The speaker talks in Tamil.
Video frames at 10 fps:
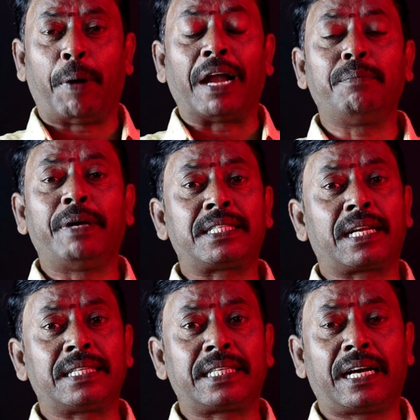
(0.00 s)
பல
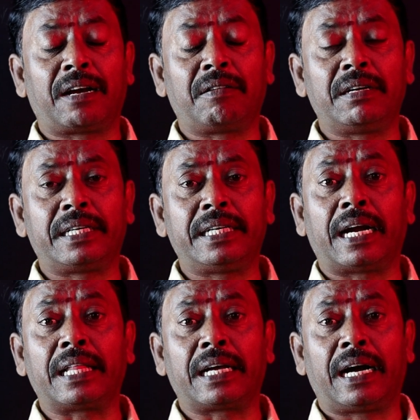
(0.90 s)
மேசராசிக்காரவங்களுக்கு
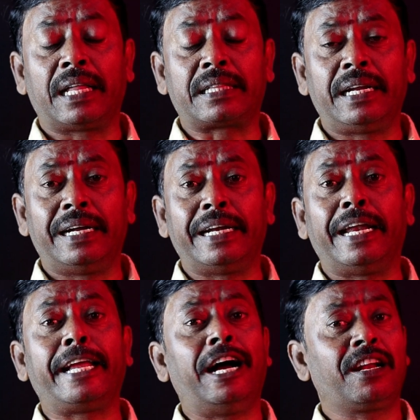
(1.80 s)
கடந்த காலத்தில்
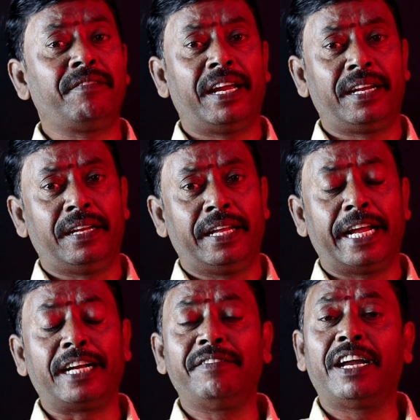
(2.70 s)
நிலையான வேலை இல்லை
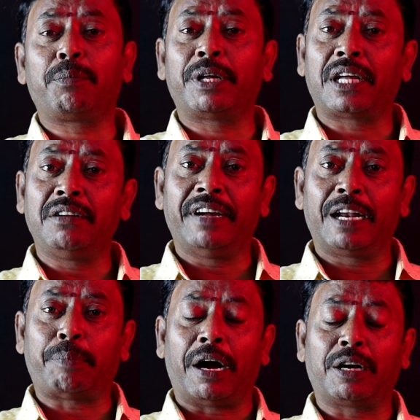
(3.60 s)
எங்கே வேலை பார்த்தாலும்
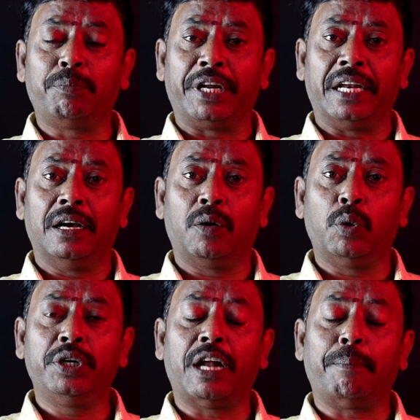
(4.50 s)
வேலை பார்க்க முடியல
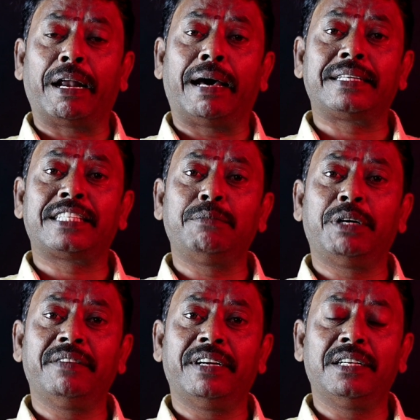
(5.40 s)
ஒன்று நம்மளாக ரிசைன்
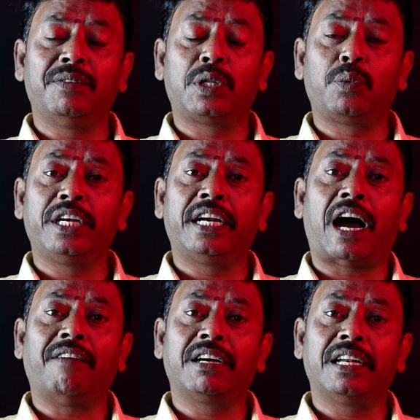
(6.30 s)
பண்ணி வெளியே வந்துடுவோம்
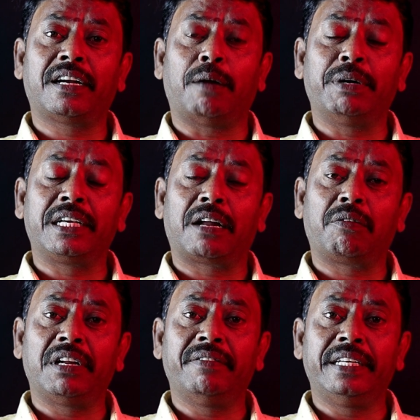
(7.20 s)
இல்லைன்னா அவங்களே
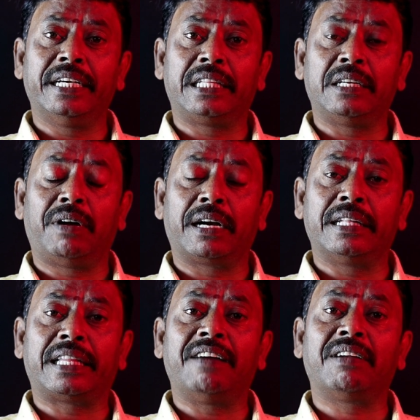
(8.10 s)
கம்பெனிக்காரவங்களே வெளியே
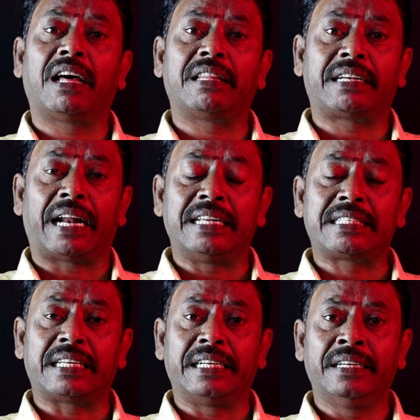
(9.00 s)
தீர்வாங்க தேவையில்லாத
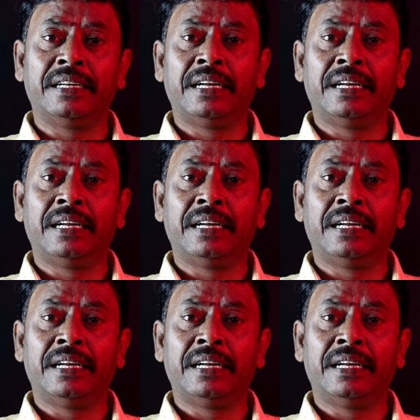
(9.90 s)
டிரான்ஸ்ஃபரு